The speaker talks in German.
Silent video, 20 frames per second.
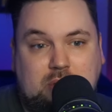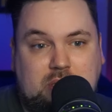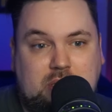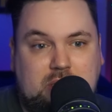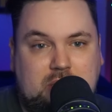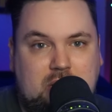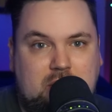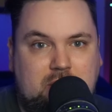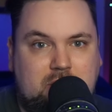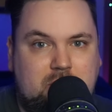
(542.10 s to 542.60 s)

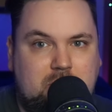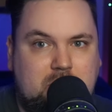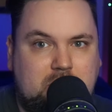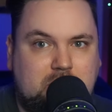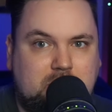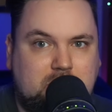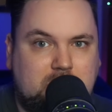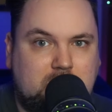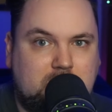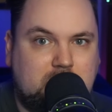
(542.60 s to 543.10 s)
muss, ja, wenn
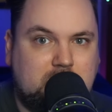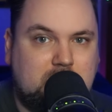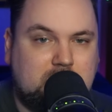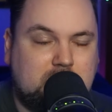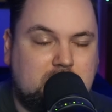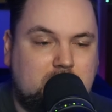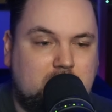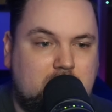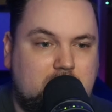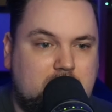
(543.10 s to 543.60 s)
man sich die
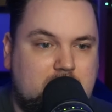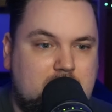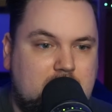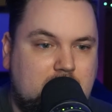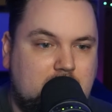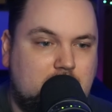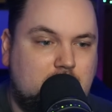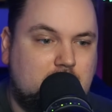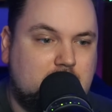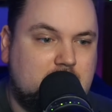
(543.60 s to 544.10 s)
ganzen Leute da
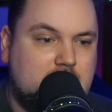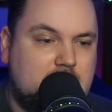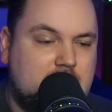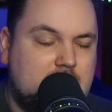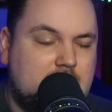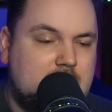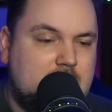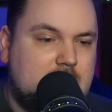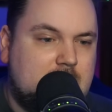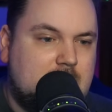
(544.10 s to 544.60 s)
anguckt.
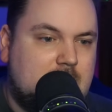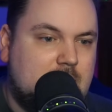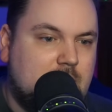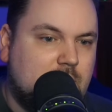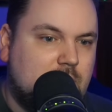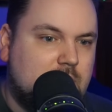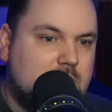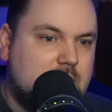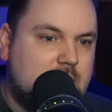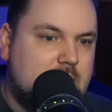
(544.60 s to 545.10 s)

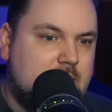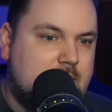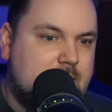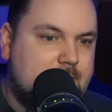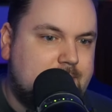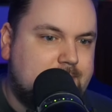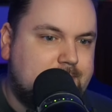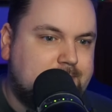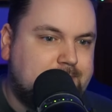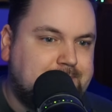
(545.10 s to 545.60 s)
Also gut,
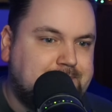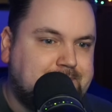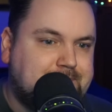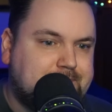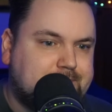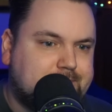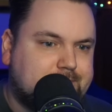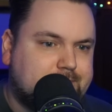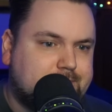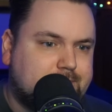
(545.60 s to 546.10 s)
ähm,
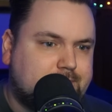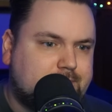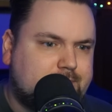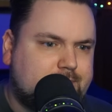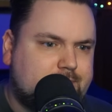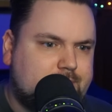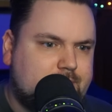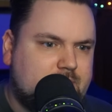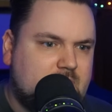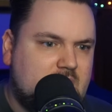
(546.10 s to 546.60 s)

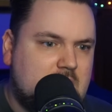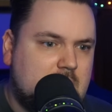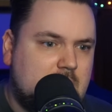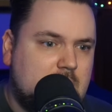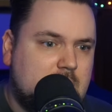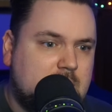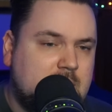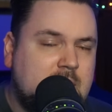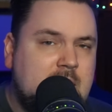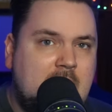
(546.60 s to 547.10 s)

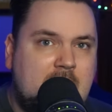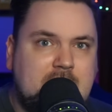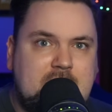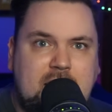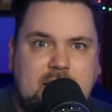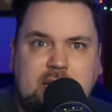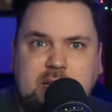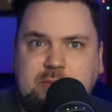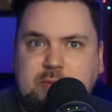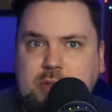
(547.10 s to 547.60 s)
sie hat
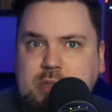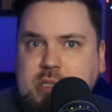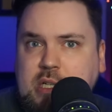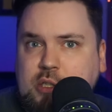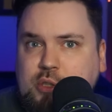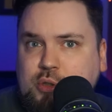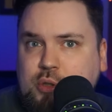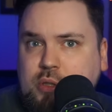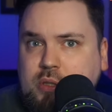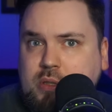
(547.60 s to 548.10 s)
eigentlich eine
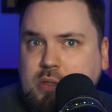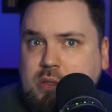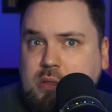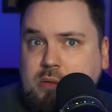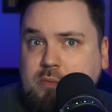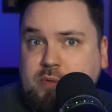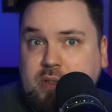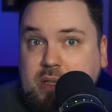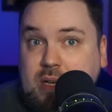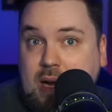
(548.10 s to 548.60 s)

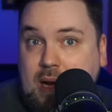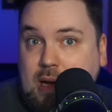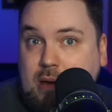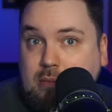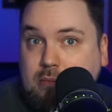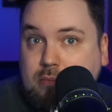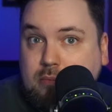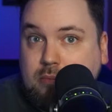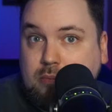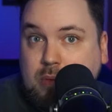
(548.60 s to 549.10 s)
wunderschöne
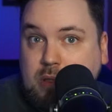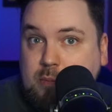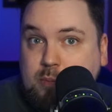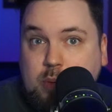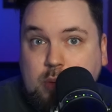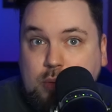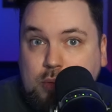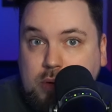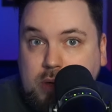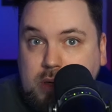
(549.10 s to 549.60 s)
Villa
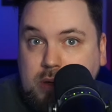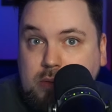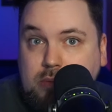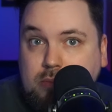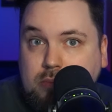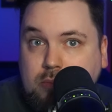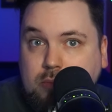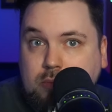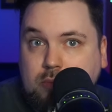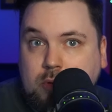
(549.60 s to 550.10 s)
mit Pool
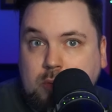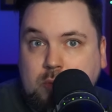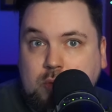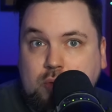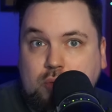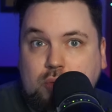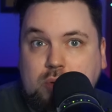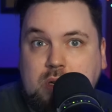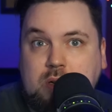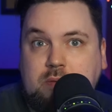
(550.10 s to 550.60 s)
im
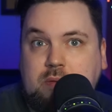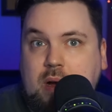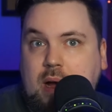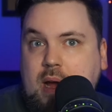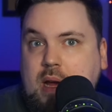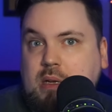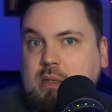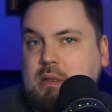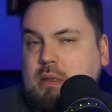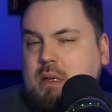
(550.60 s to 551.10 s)

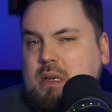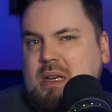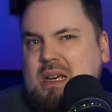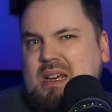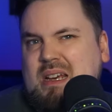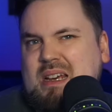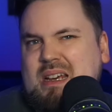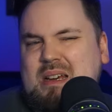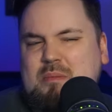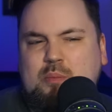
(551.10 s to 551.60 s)
Grunewald.
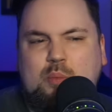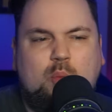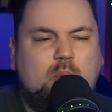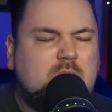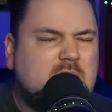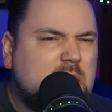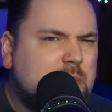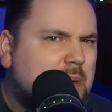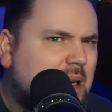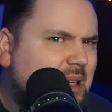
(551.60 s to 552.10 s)

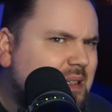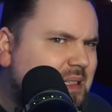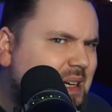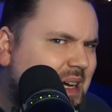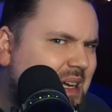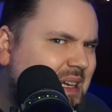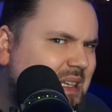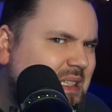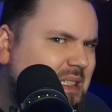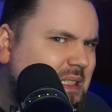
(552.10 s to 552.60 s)
Muss man
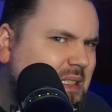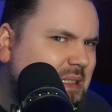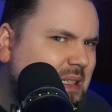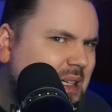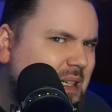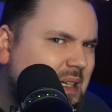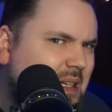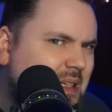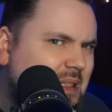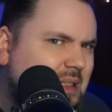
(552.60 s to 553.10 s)
da jetzt
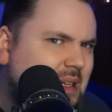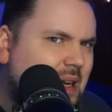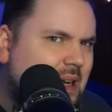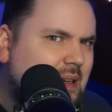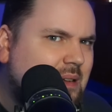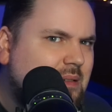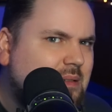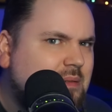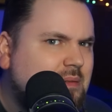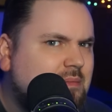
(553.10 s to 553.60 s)
den
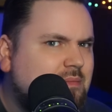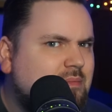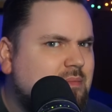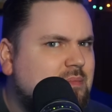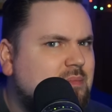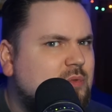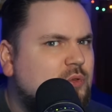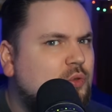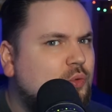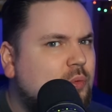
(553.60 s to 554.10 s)
Kindern
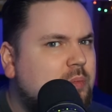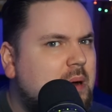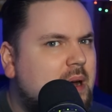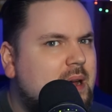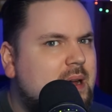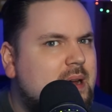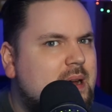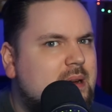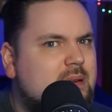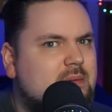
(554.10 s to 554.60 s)

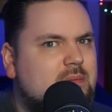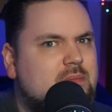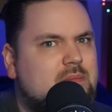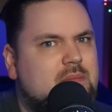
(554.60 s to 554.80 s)
Dubai